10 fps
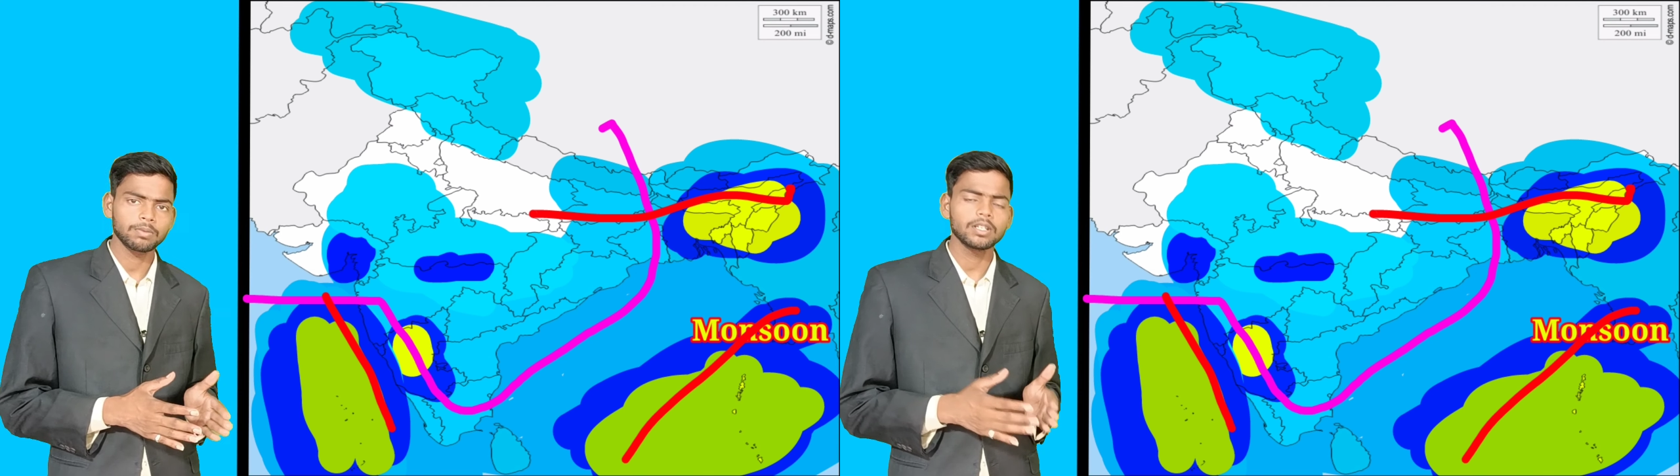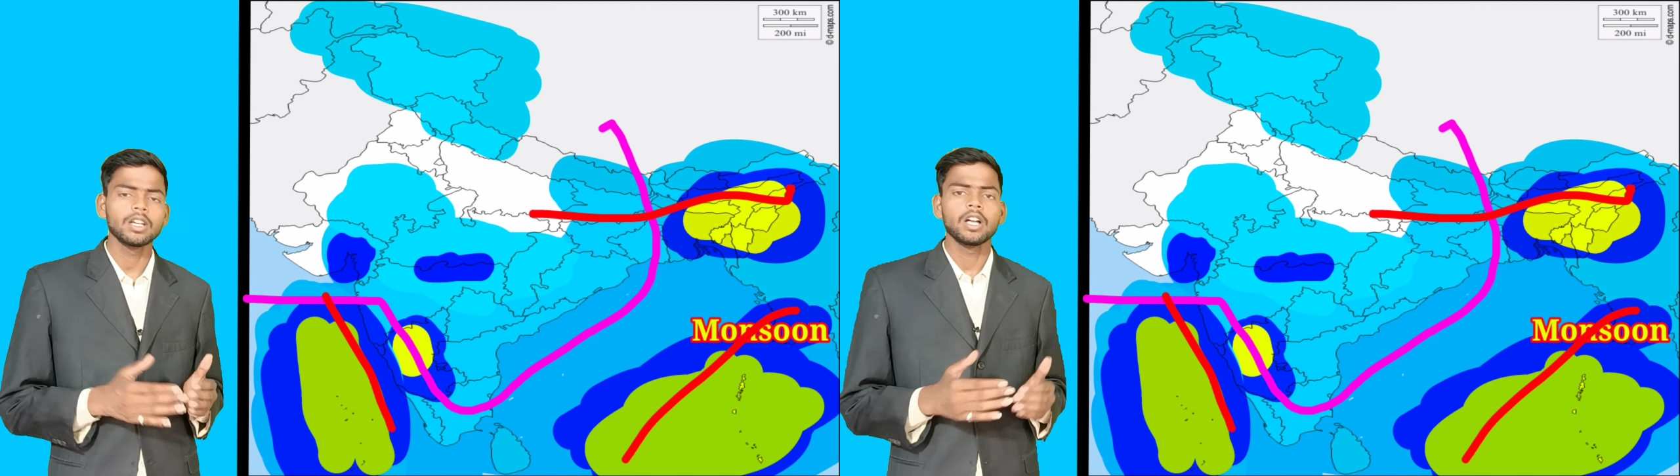
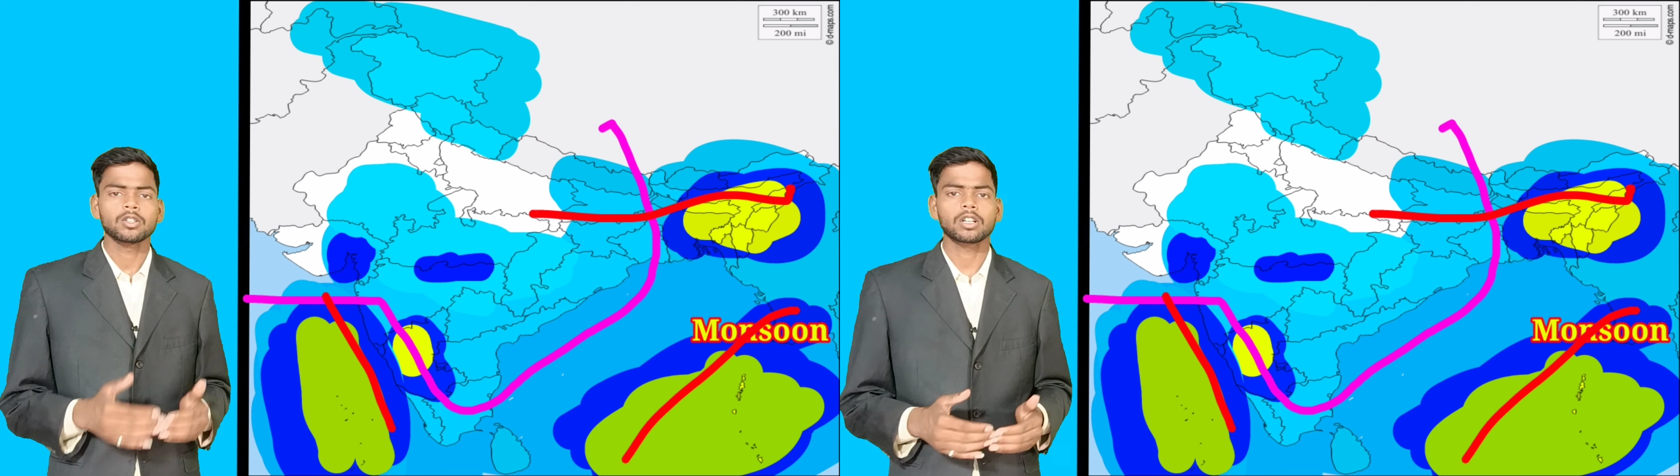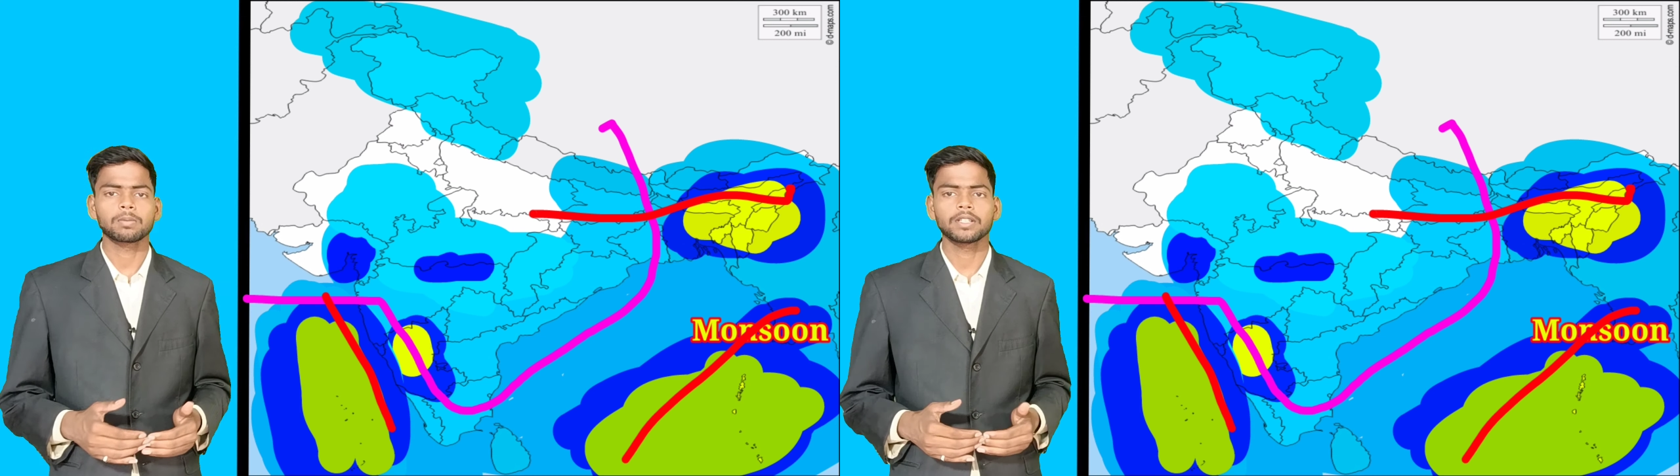भी
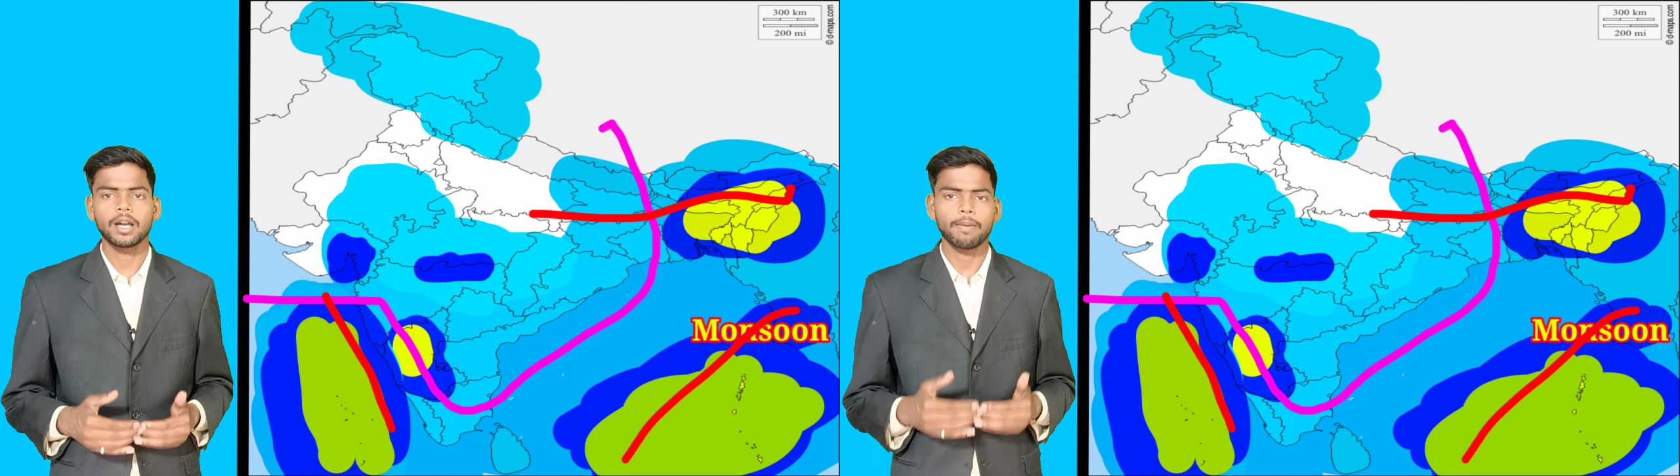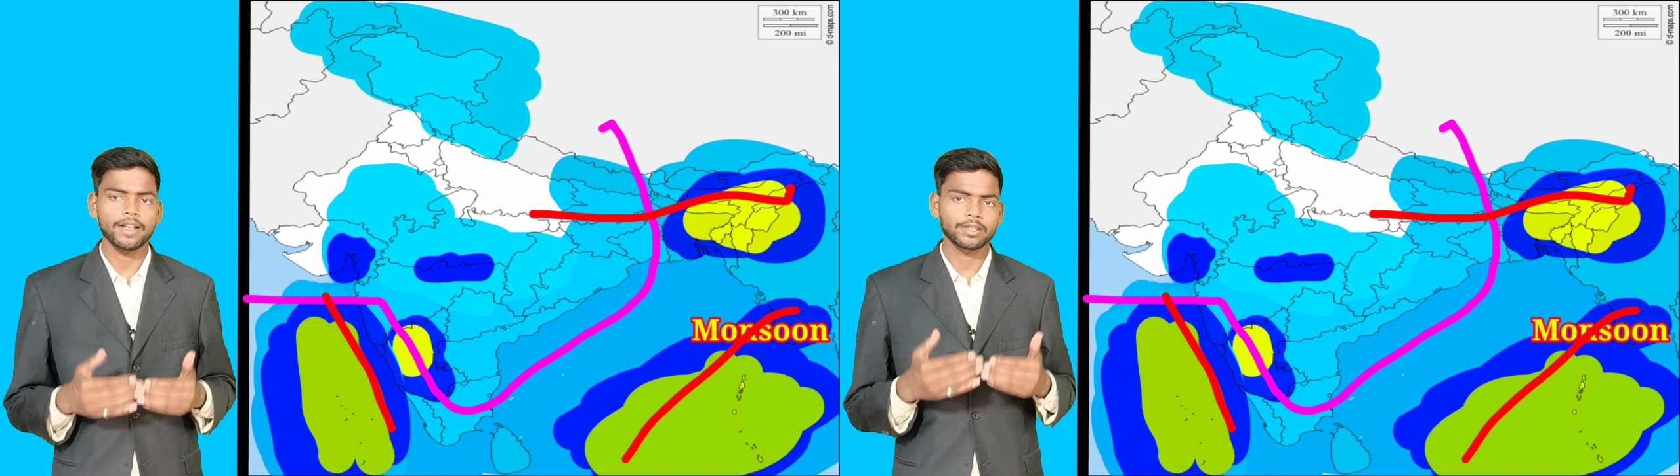जो
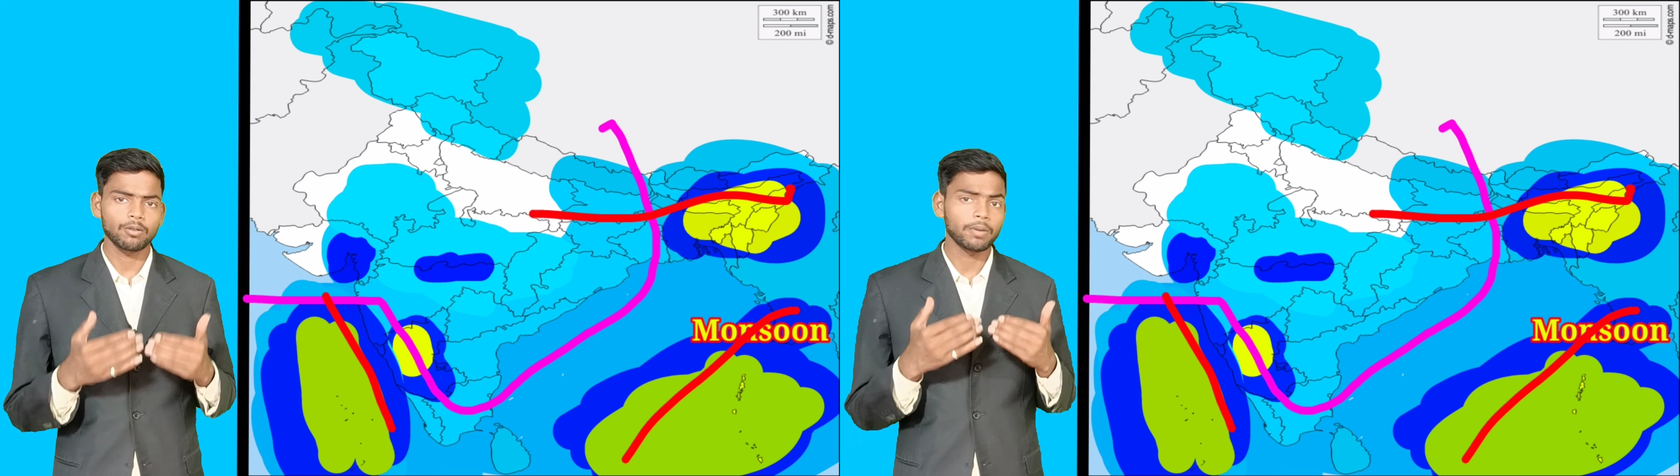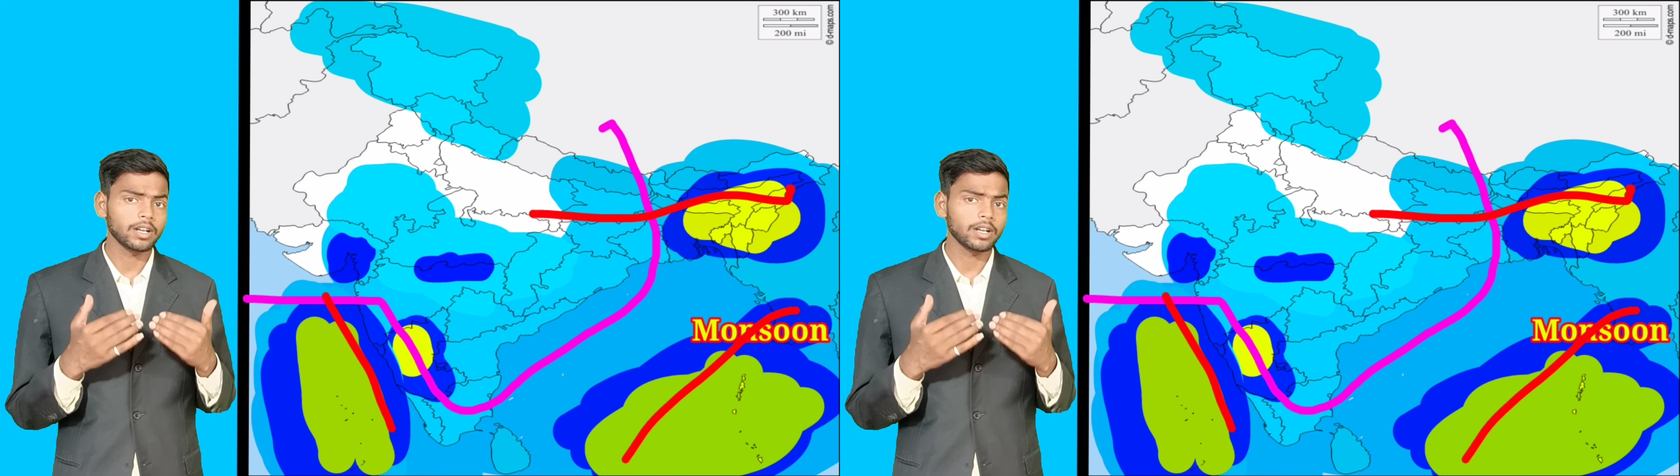गतिविधियाँ बारिश की वो